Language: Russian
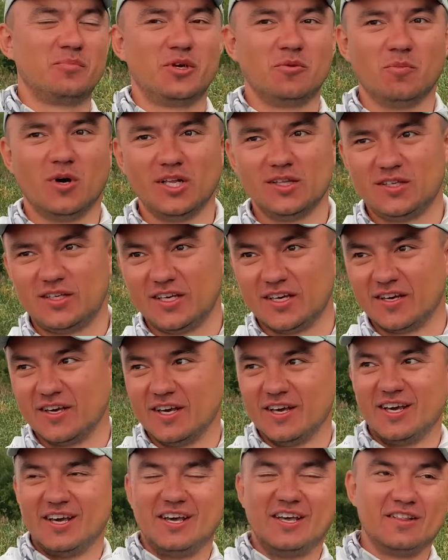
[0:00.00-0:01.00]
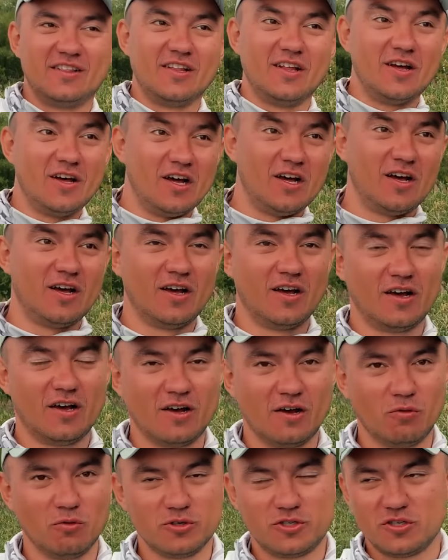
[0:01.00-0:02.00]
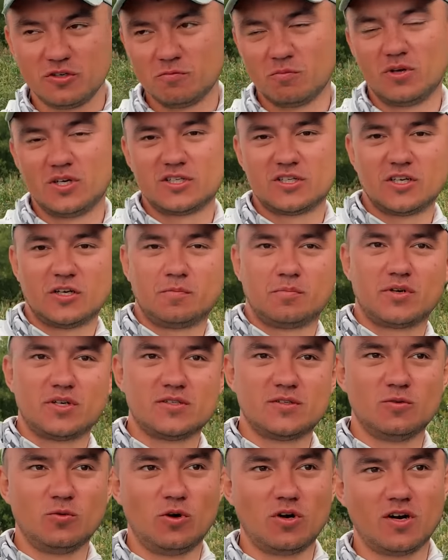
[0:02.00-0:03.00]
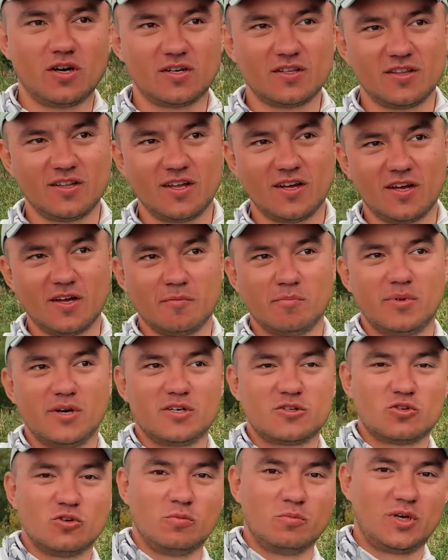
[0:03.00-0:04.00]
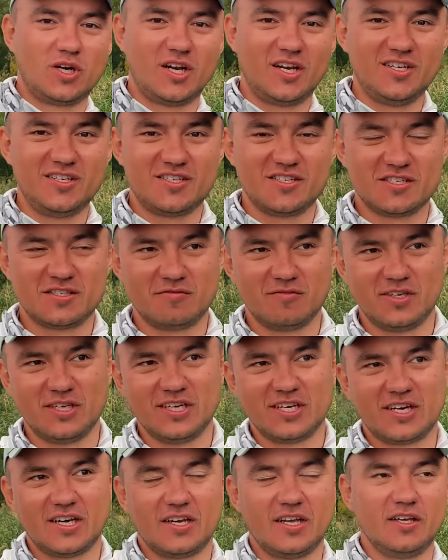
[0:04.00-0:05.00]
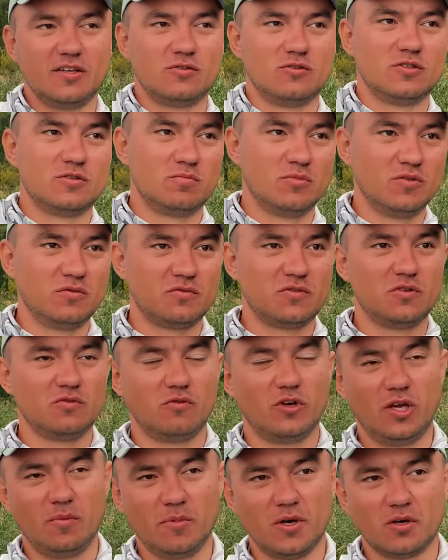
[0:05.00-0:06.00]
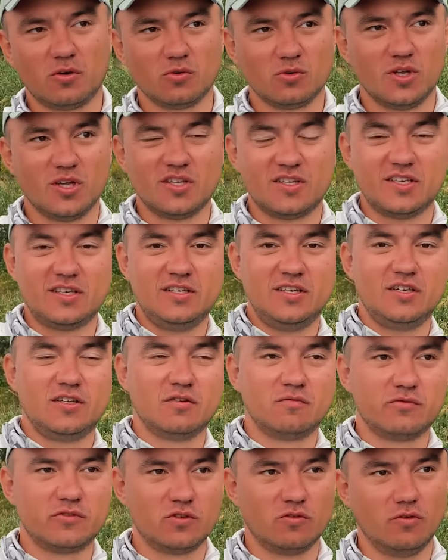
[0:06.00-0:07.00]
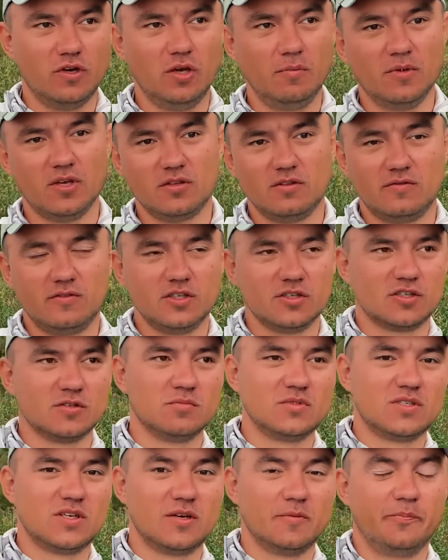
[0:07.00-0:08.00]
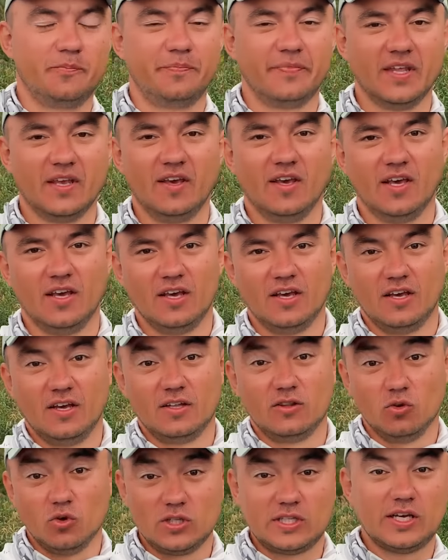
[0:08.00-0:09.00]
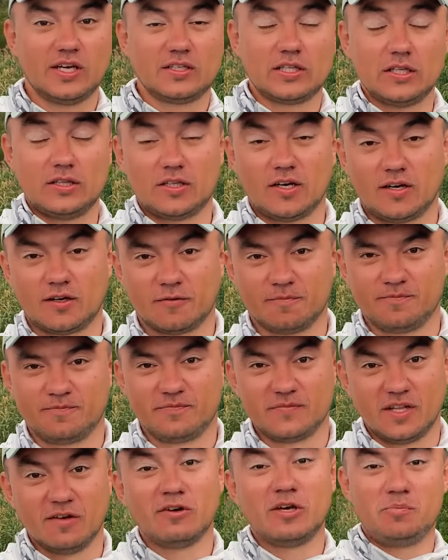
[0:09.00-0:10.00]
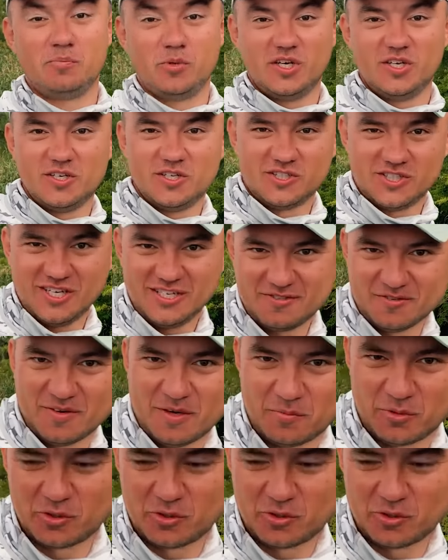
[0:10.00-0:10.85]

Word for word: приманки на очень больших просторах, на большом количестве якорей. То есть мы все время куда-то едем, все время движемся. Ну вот как-то так. Давай переезжать, а